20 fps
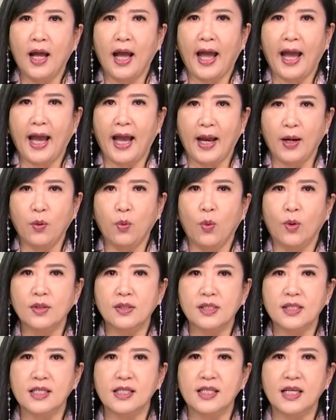和韩国
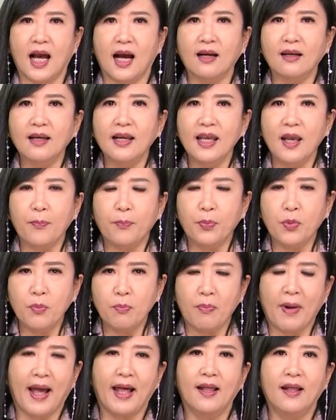强烈不
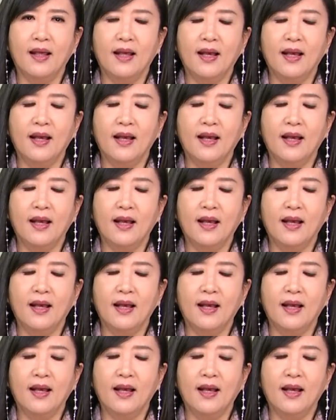满，